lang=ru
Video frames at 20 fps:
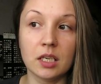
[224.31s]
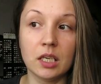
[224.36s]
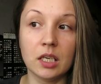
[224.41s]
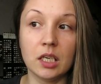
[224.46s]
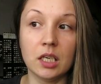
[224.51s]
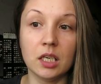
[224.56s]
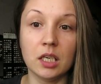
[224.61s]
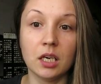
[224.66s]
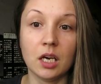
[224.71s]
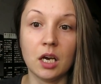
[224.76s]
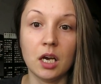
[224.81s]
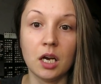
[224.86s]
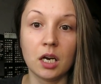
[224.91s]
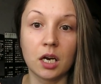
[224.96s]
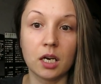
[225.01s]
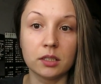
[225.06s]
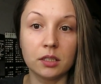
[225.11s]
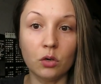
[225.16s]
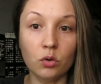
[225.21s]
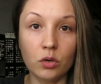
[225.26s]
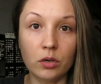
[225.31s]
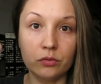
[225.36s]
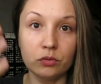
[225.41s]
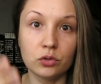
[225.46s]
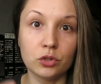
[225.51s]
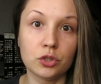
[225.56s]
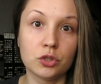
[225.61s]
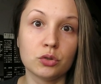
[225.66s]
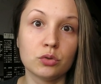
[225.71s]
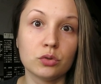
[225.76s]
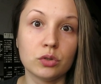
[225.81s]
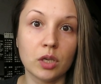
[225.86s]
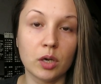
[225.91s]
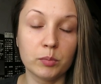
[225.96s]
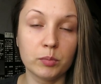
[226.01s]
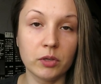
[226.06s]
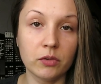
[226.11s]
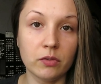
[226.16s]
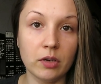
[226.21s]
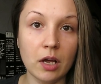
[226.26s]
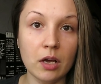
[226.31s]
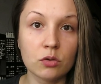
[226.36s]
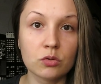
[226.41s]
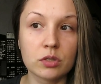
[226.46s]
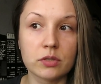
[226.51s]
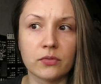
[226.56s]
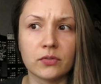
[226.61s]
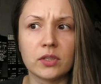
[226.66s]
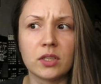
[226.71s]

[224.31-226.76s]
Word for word: и когда у кого-то что-то обновляются,